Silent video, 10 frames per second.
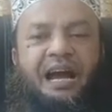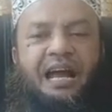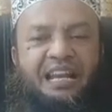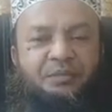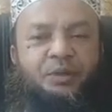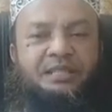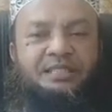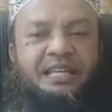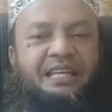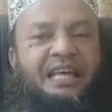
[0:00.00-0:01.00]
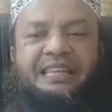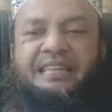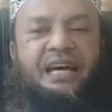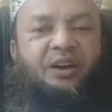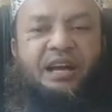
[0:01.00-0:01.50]
আল্লাহ বলেছিলেন লান
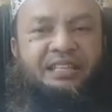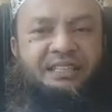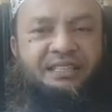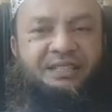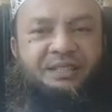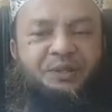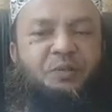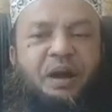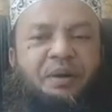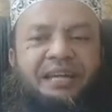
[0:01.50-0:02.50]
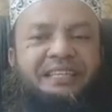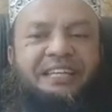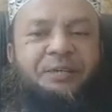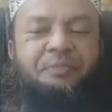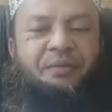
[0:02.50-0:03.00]
তারানি তুমি আমাকে
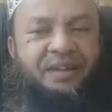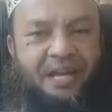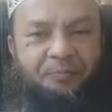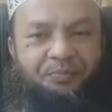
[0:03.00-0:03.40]
দেখতে পাবে না